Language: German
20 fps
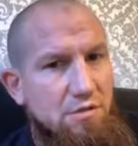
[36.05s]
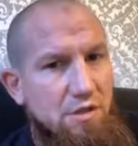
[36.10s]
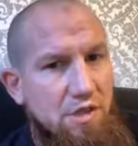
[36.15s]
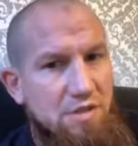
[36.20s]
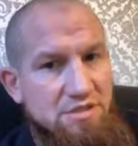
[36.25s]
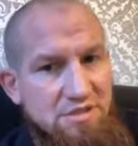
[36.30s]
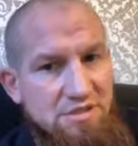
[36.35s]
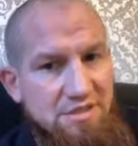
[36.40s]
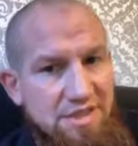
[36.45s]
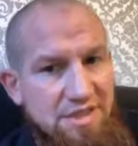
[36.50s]

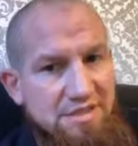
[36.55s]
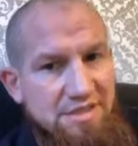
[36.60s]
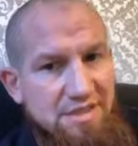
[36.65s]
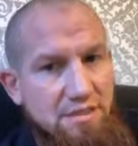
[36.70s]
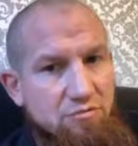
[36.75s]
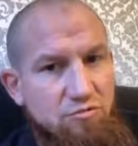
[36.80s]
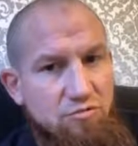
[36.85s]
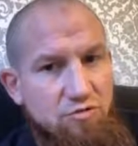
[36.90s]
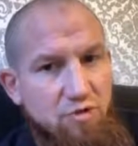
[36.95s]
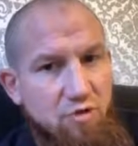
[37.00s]
Also sehr,
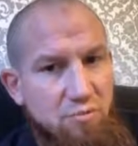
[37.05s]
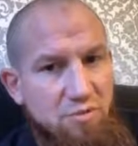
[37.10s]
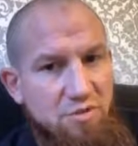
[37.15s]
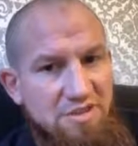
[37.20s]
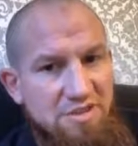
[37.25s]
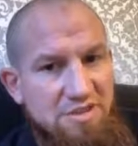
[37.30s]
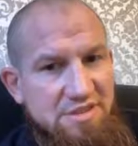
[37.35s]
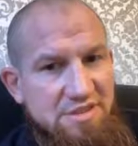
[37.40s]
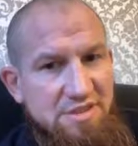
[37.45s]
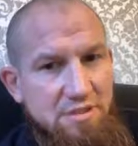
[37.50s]
sehr gut
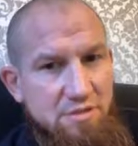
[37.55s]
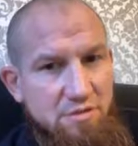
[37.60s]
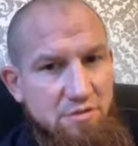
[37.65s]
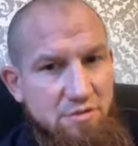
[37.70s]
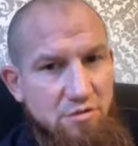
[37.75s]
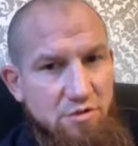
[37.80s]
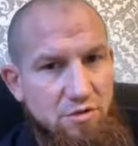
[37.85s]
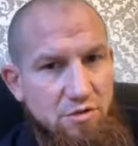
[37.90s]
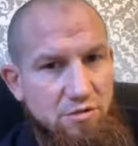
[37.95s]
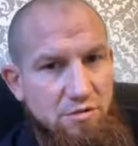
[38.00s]

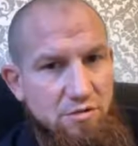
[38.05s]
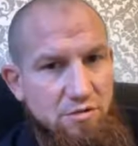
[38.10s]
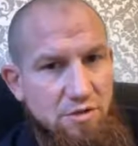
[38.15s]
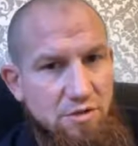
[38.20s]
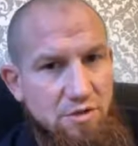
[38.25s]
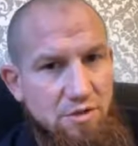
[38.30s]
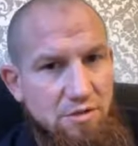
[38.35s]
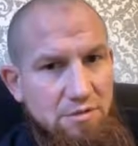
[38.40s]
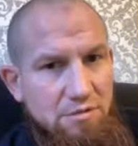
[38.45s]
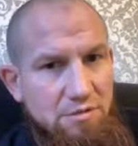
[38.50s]
kommunizieren können,
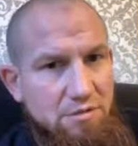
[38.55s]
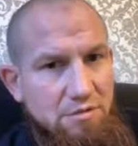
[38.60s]
ja.